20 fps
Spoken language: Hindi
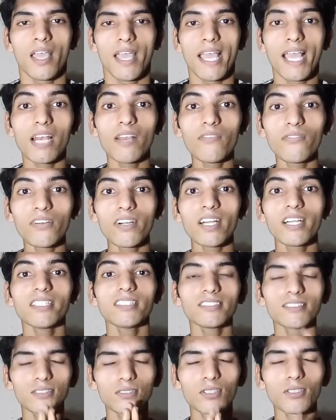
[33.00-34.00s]
हेलो
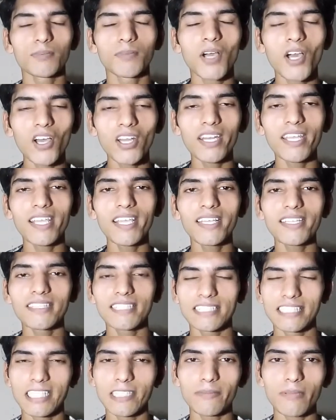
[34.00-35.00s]
फ्रेंड्स गुड मॉर्निंग
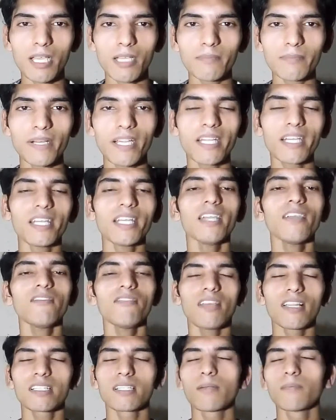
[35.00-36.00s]
दिस इज़ मैंग पांडे
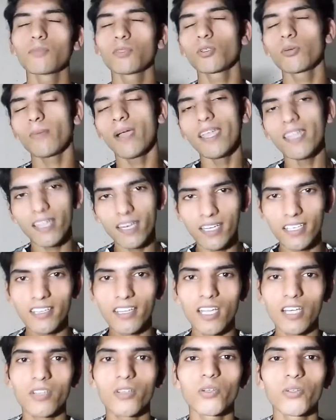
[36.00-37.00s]
वेलकम टू माय
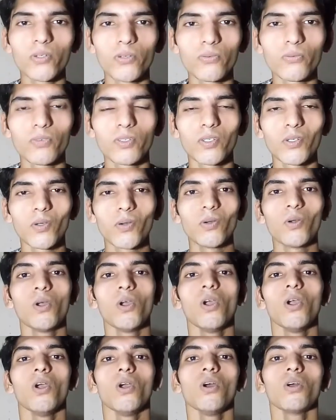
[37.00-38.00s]
अनदर यूट्यूब वीडियो
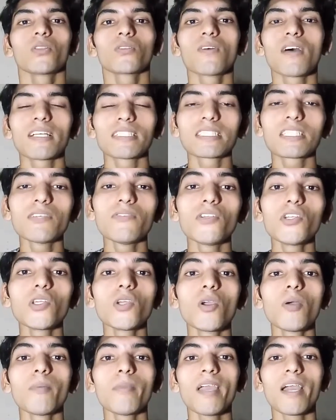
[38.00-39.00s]
तो आज की
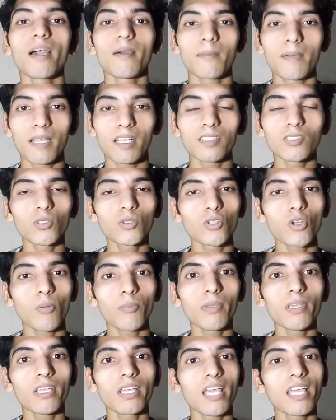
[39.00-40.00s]
वीडियो में हमारा जो
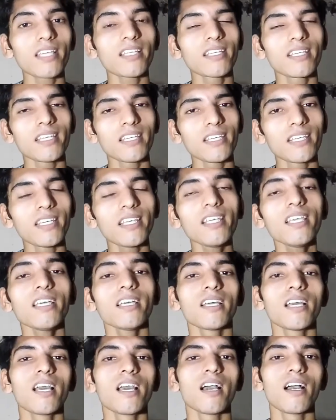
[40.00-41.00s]
टॉपिक है कि
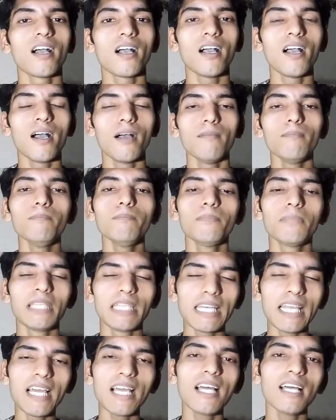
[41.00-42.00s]
हम
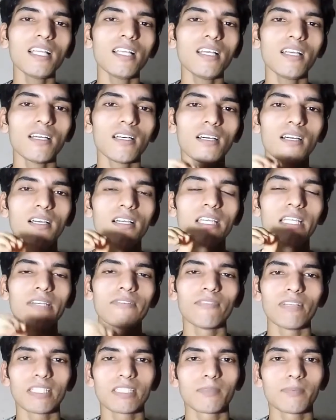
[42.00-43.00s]
बिना
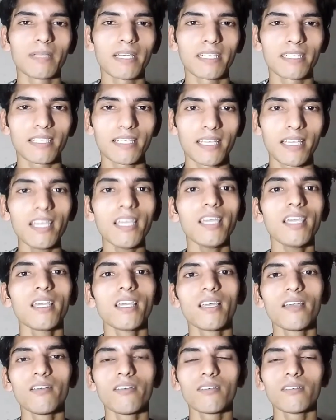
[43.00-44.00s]
इन्वेस्टमेंट के
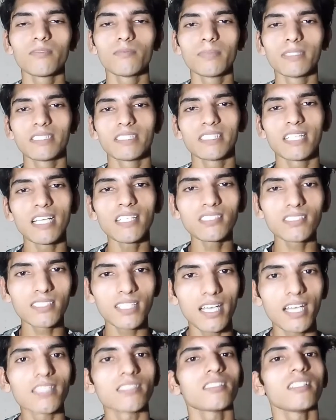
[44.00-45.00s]
बिजनेस
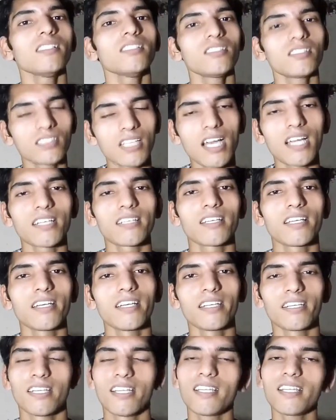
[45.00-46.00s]
कैसे स्टार्ट
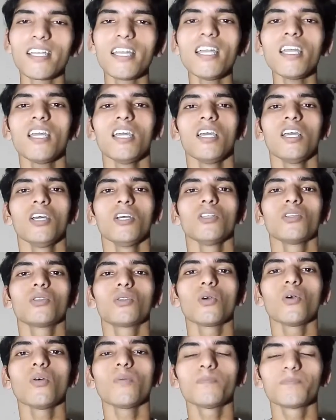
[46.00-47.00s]
करें ठीक है
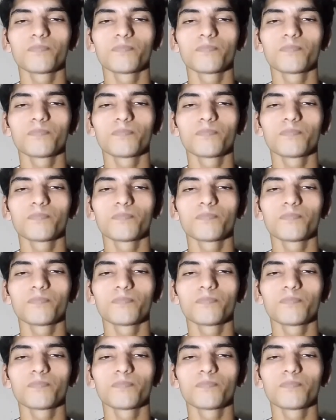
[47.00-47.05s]
तो